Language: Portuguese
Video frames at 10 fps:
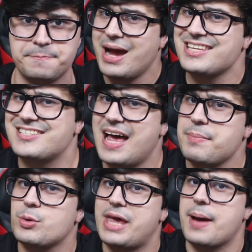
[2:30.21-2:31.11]
Mas
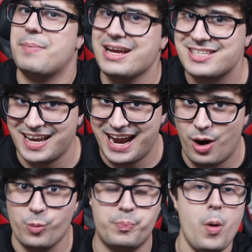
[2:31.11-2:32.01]
sabe o que é mais
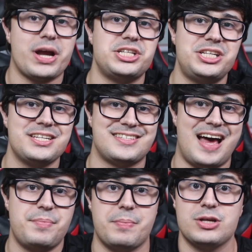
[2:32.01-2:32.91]
legal? Pouca gente sabe,